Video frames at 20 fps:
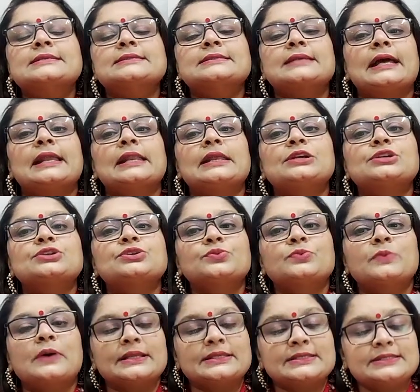साल की
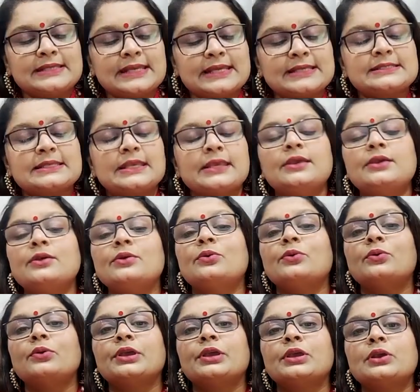शुरुआत जैसे ही
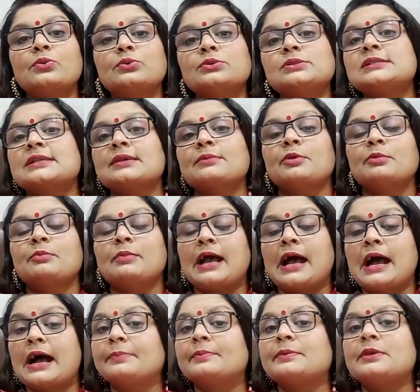होगी उस समय में
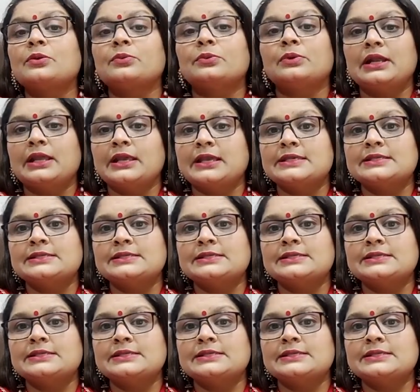आपकी कुंडली की